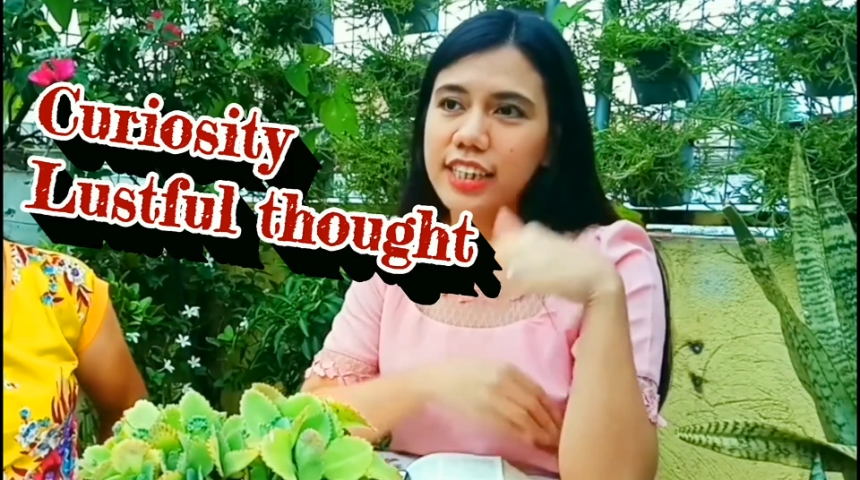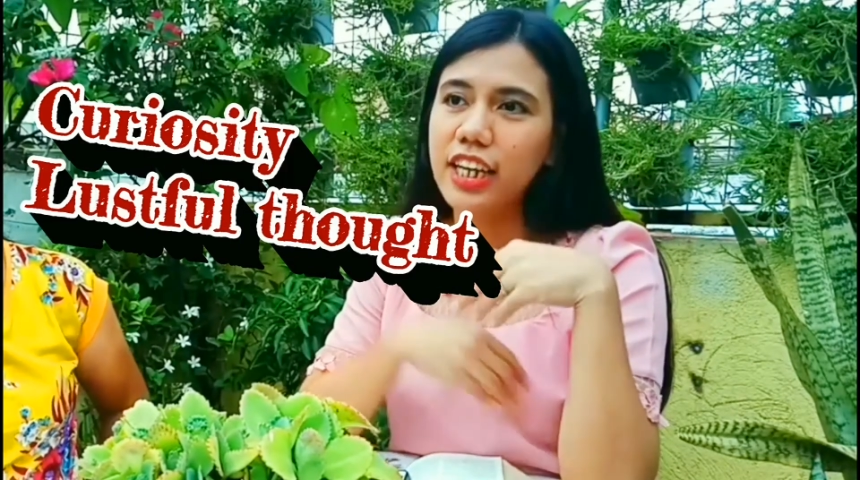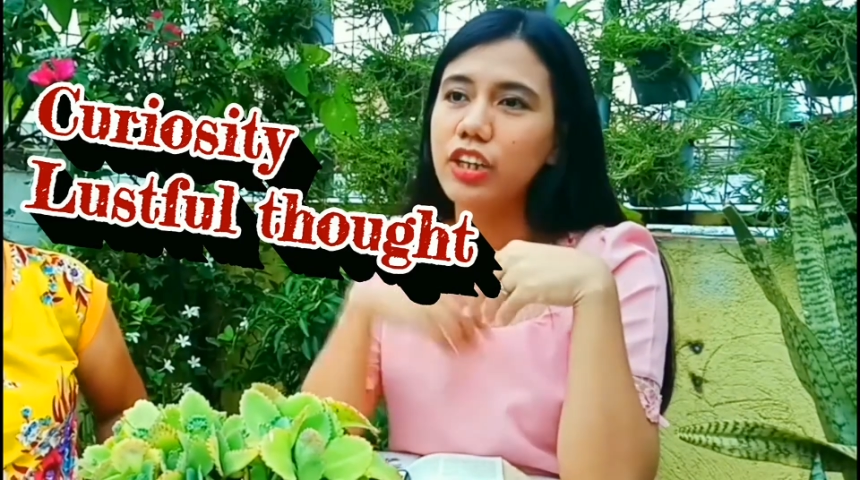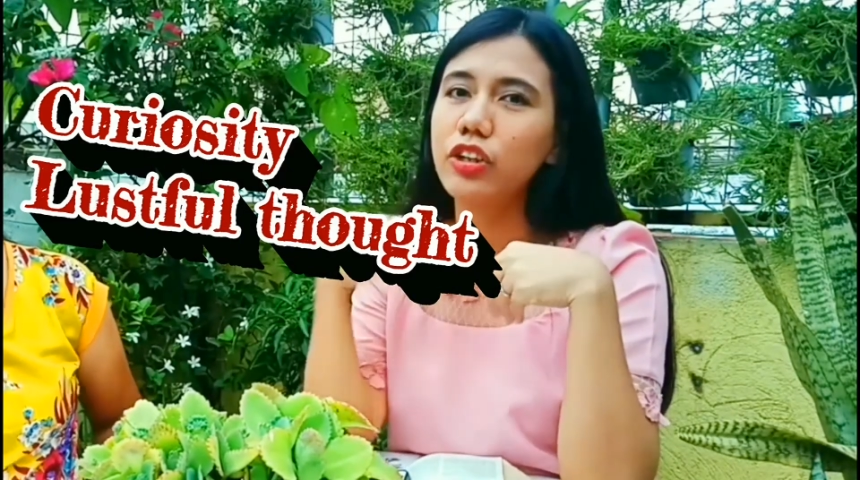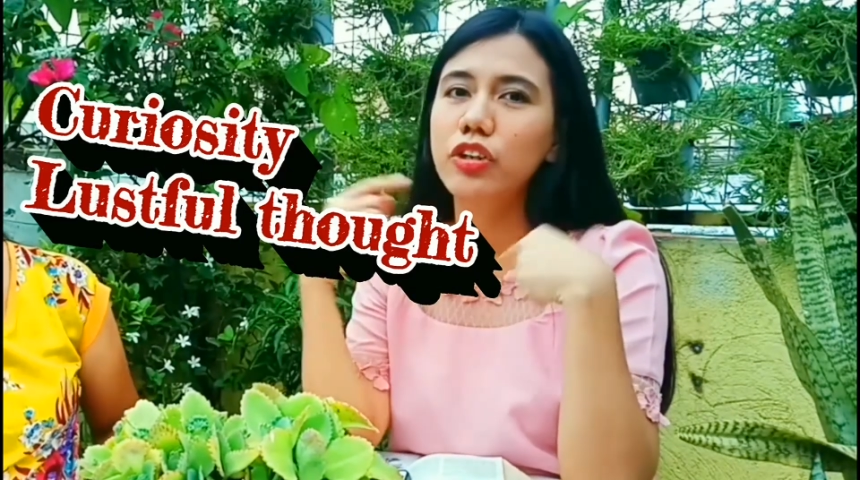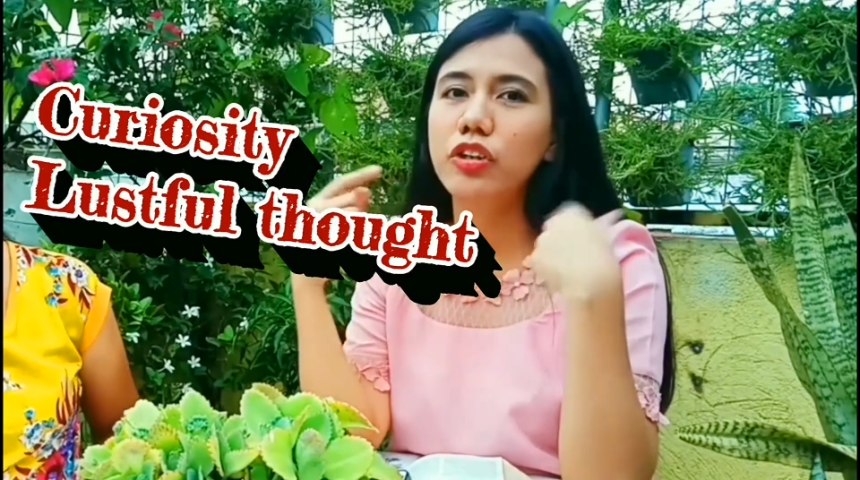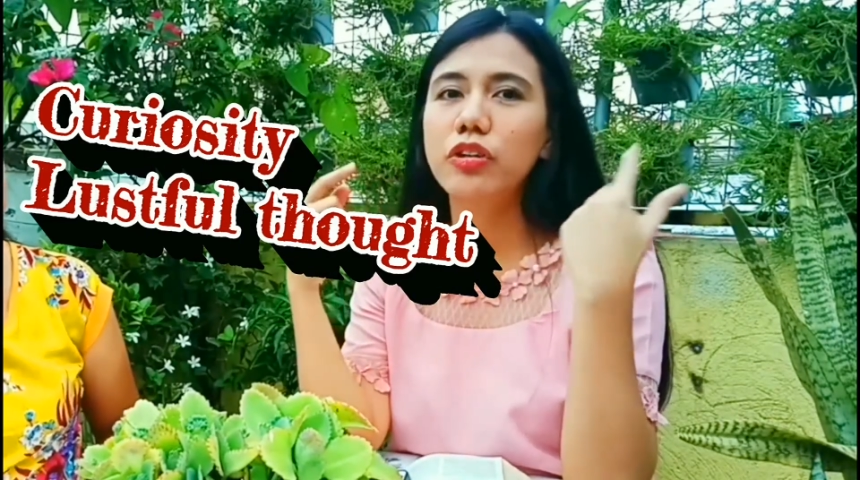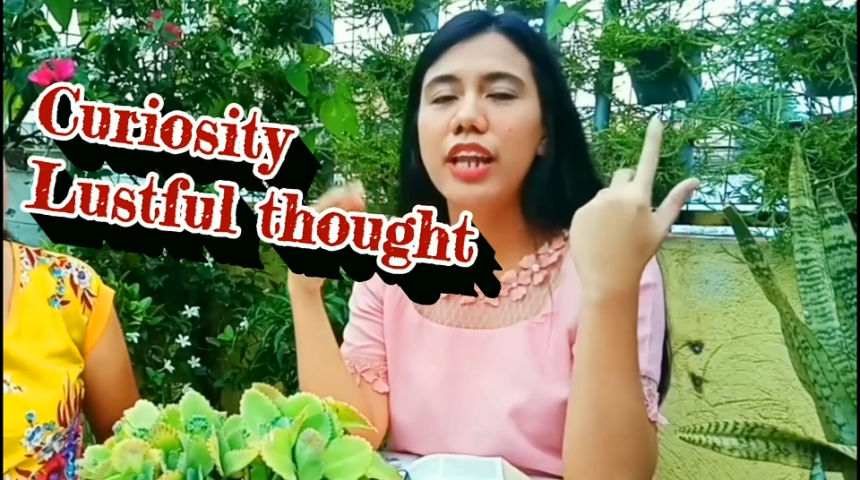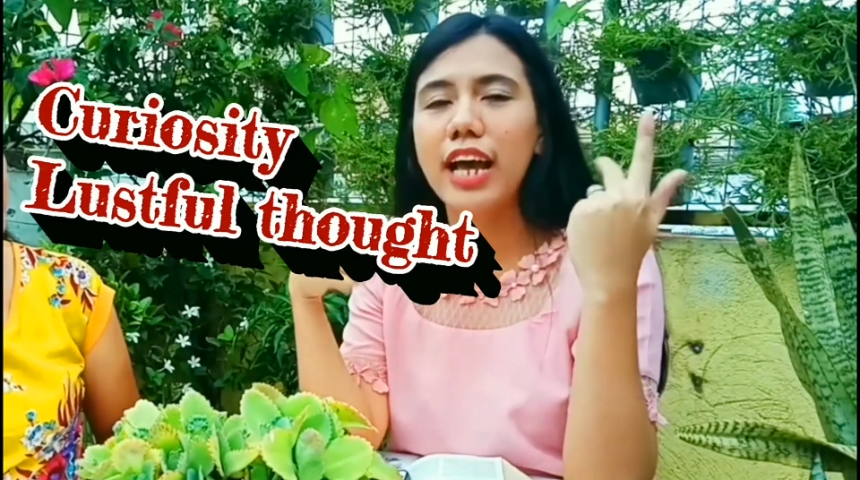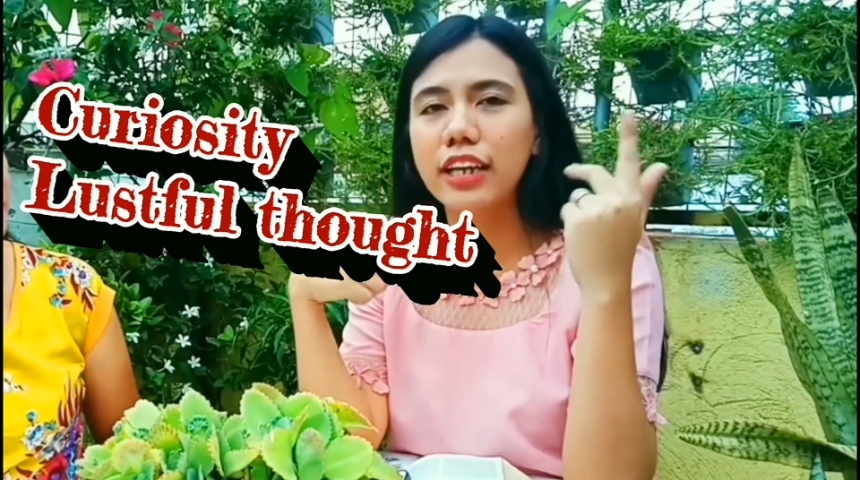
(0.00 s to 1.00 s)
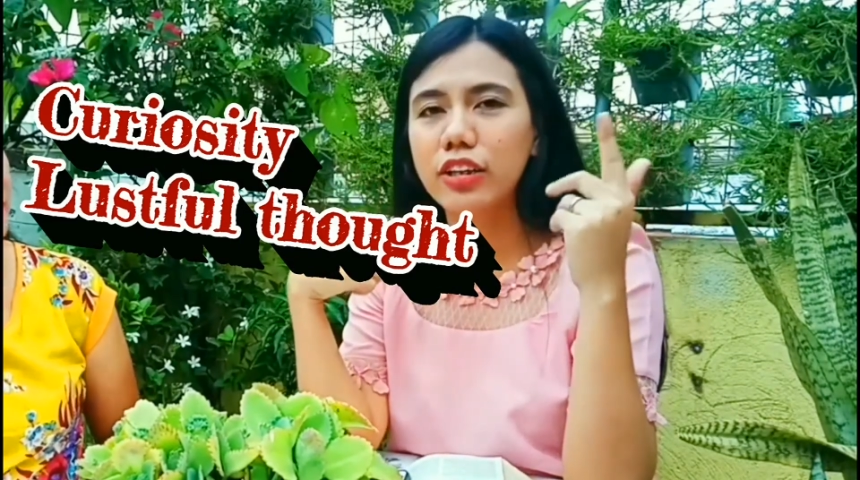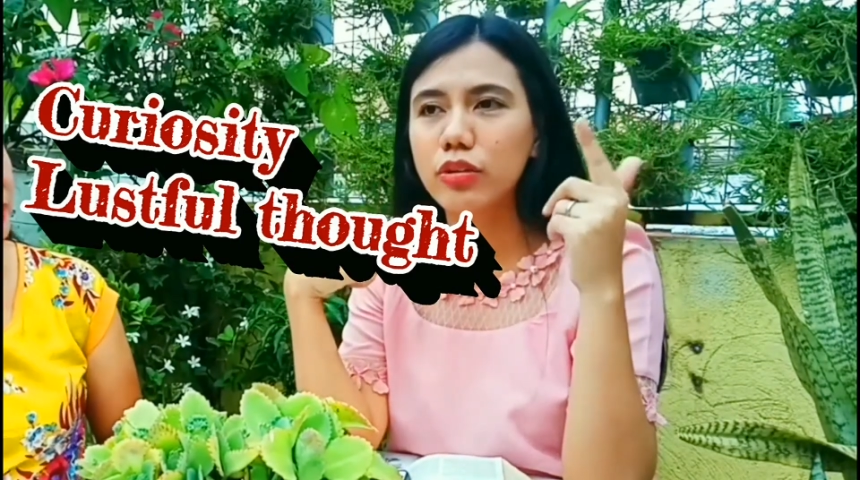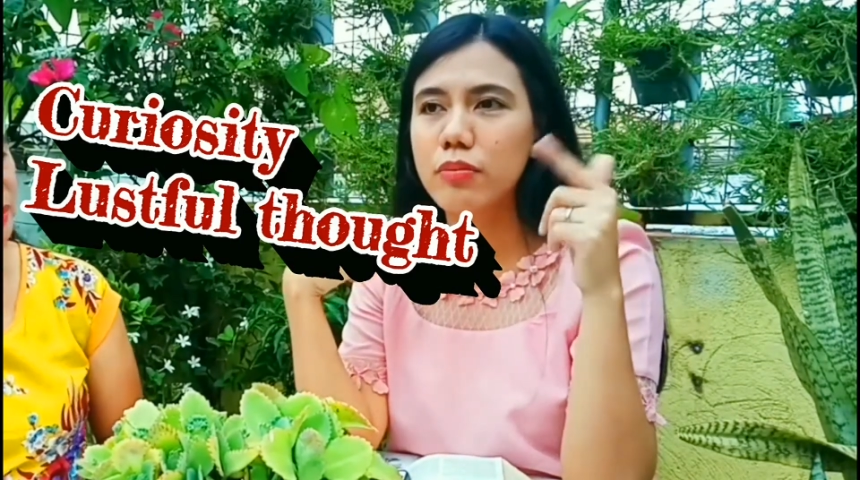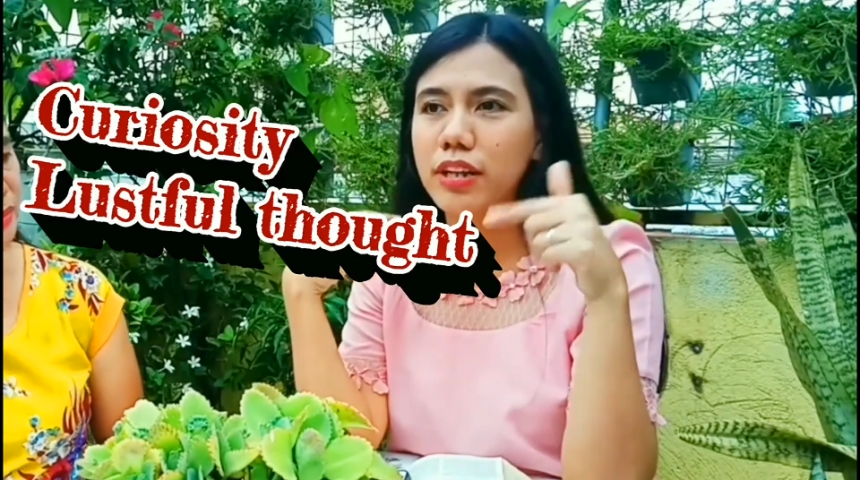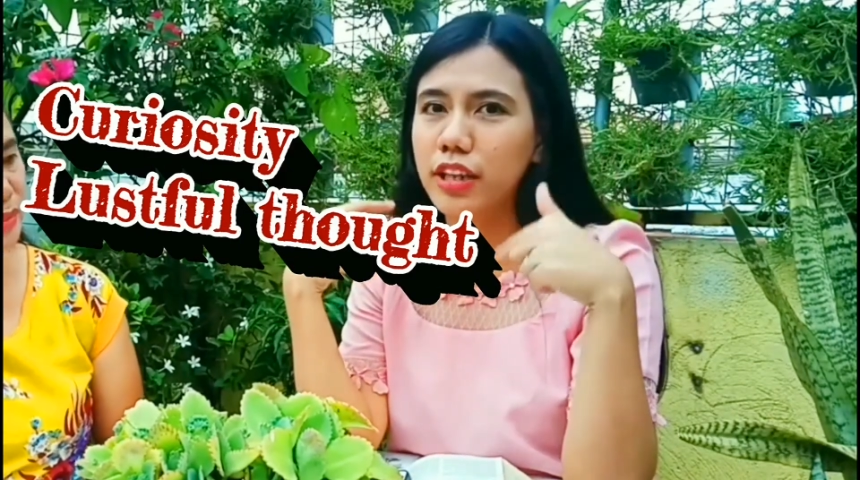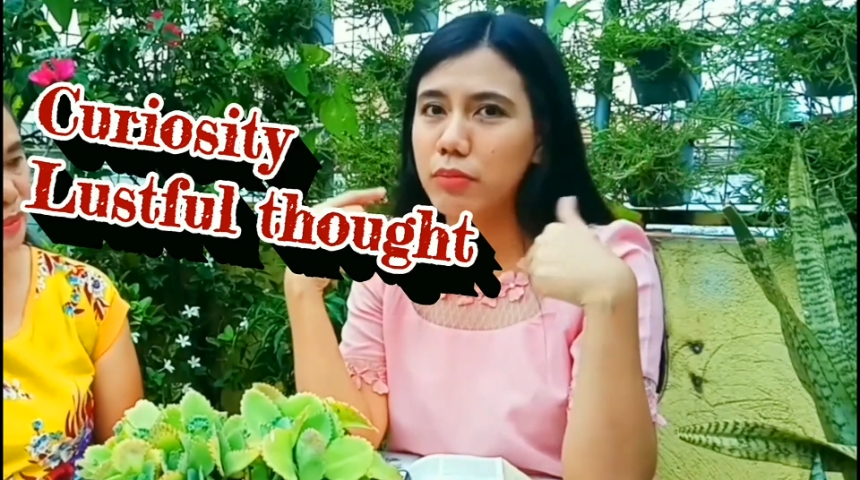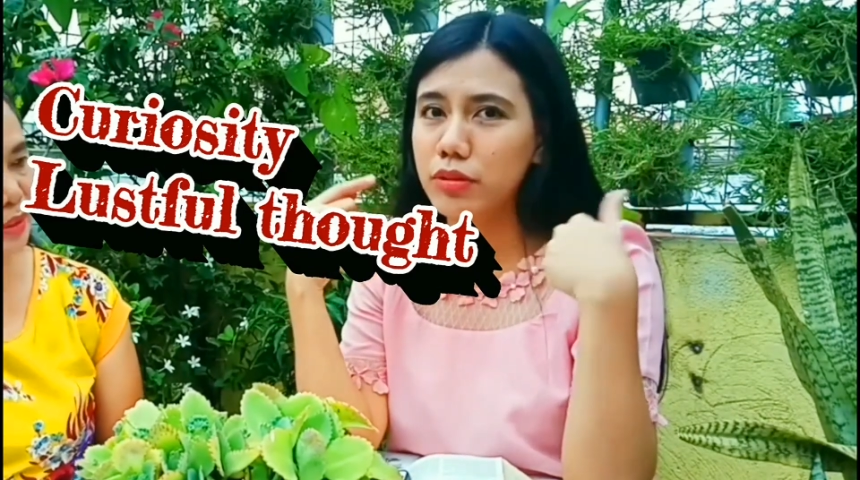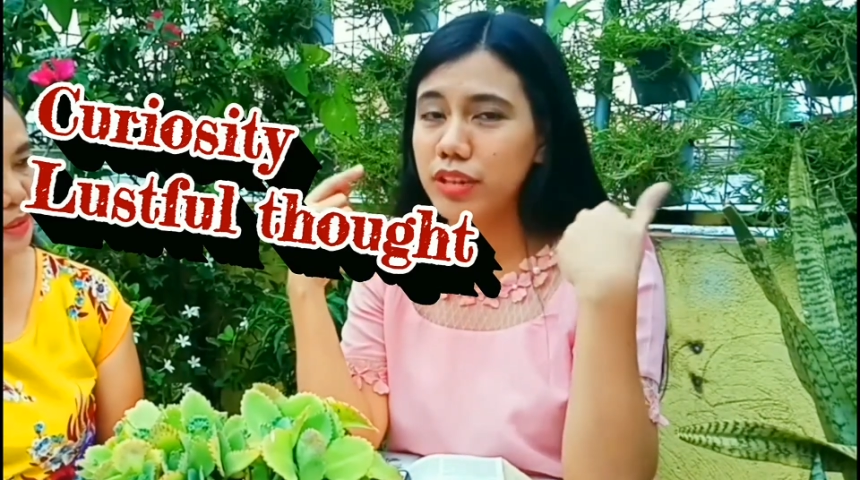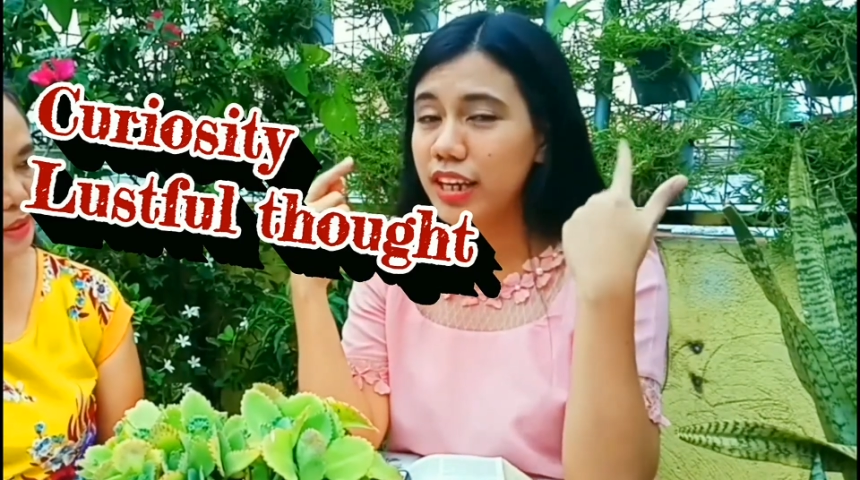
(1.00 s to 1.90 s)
Kasi yun yung laging tumatakbo